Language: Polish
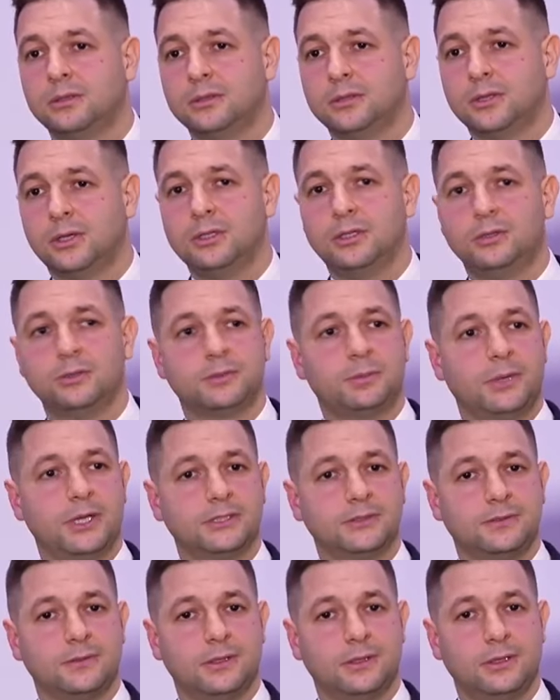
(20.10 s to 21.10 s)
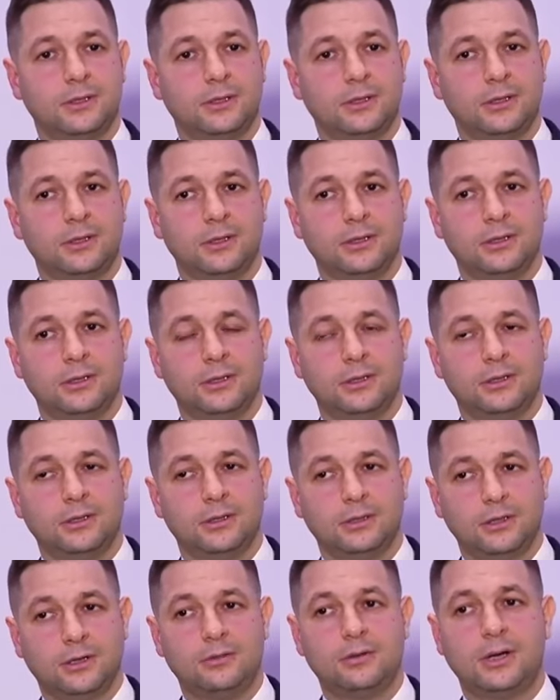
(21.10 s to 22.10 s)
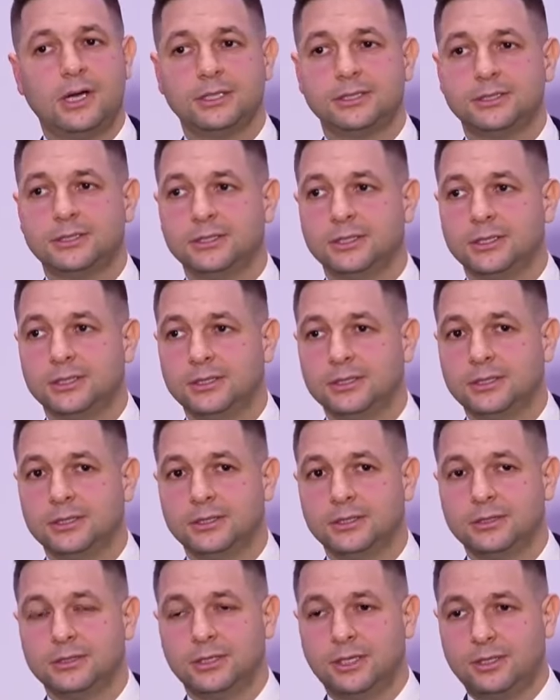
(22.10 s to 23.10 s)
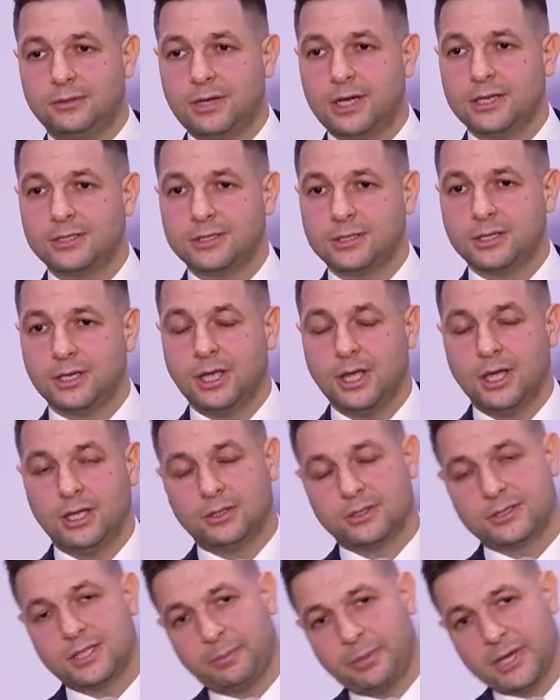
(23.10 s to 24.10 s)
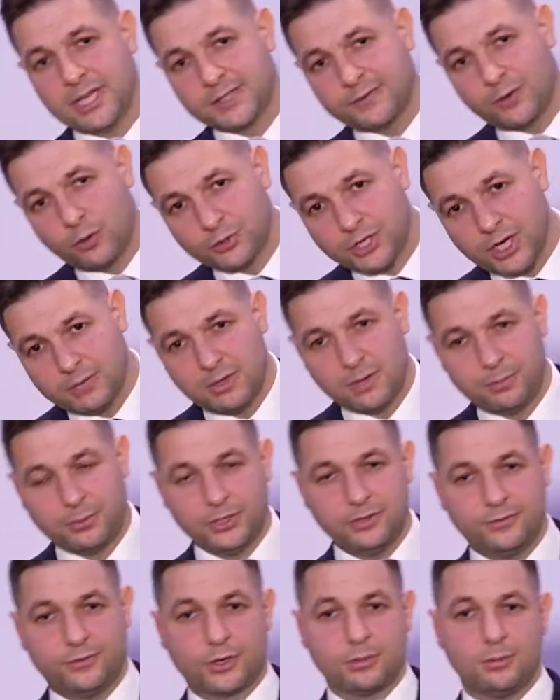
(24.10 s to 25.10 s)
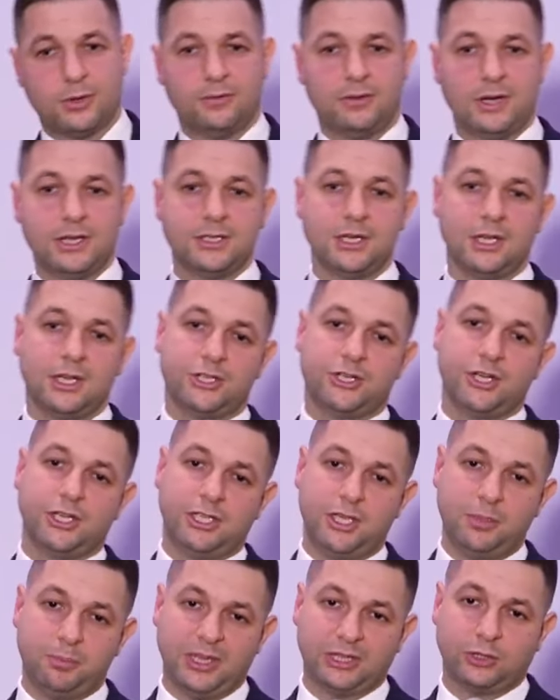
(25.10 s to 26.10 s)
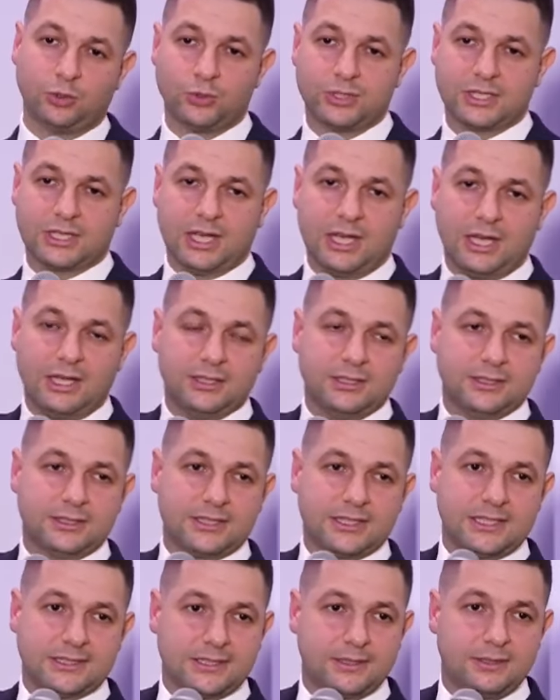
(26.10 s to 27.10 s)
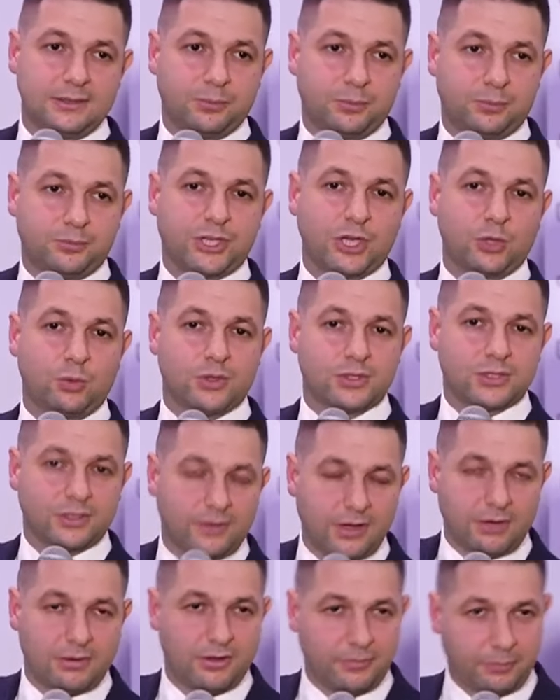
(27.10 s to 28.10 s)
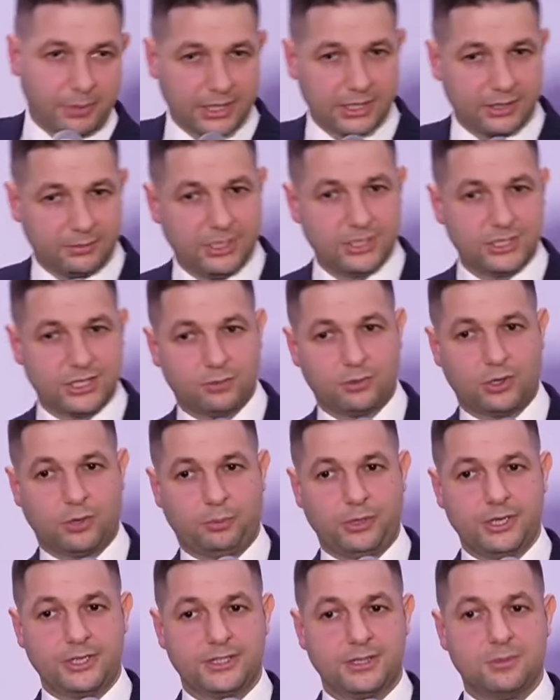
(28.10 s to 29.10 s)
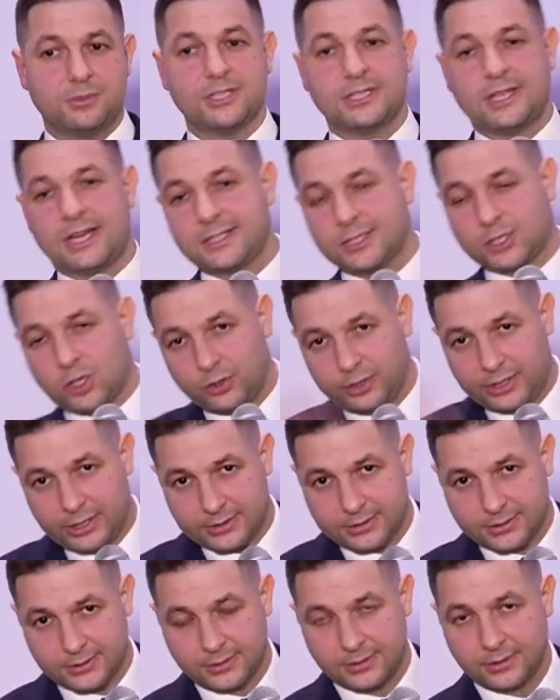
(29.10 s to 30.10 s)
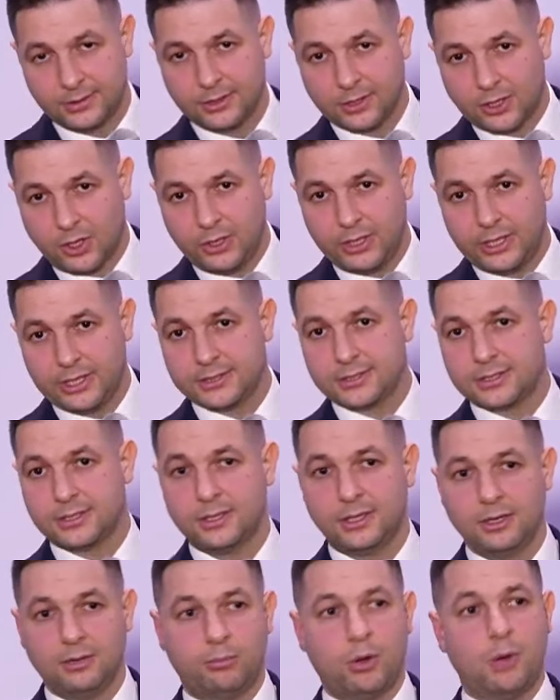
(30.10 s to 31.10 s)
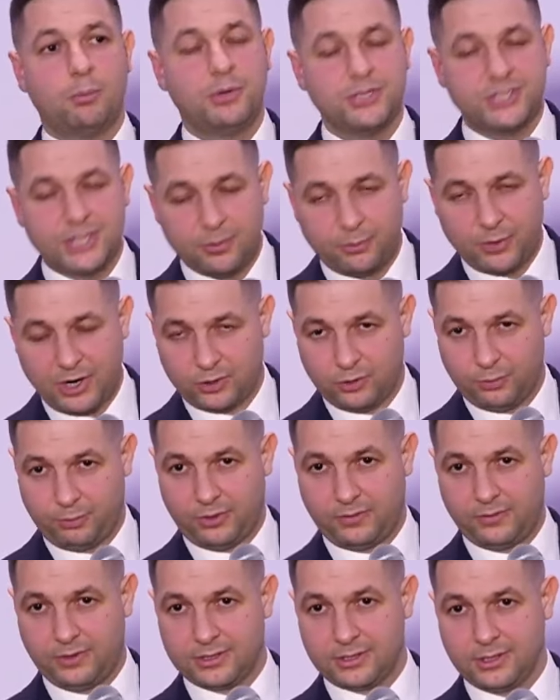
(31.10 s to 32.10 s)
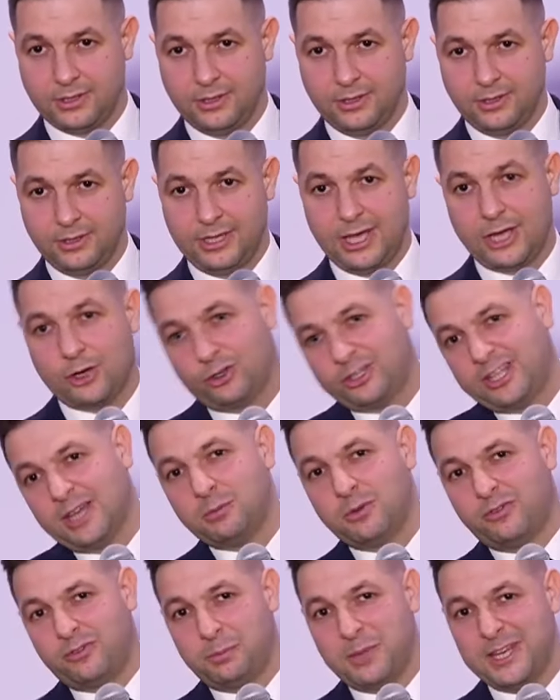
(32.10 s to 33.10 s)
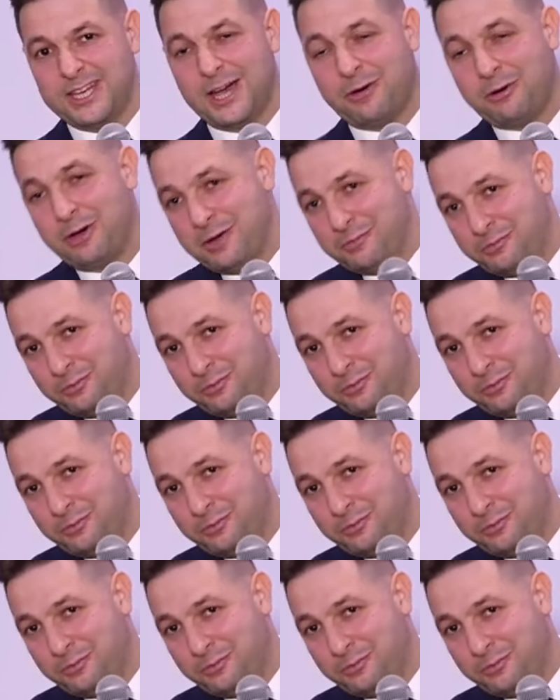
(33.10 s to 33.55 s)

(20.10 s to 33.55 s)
No, ilu z Państwa? No właśnie. No właśnie, to chcę Państwa uprzejmie poinformować, że ekipa Tuska z, przegłosowała w Parlamencie Europejskim, że zaraz koniec. Koniec! Pompy ciepła kupować. Ja rok temu wymieniałem,